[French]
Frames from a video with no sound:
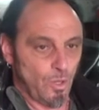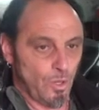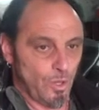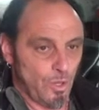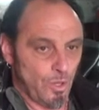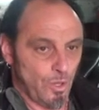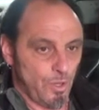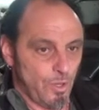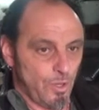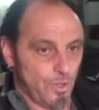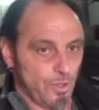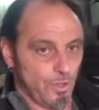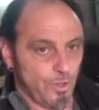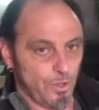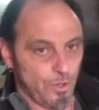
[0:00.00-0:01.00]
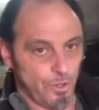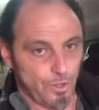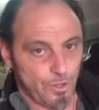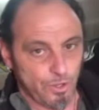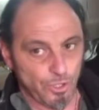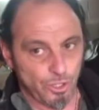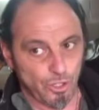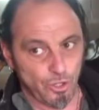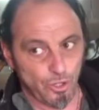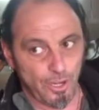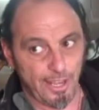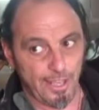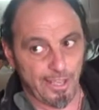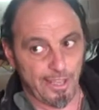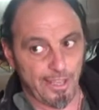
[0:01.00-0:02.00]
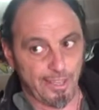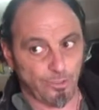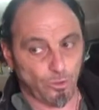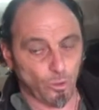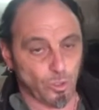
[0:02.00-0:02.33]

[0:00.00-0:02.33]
Euh, je l'ai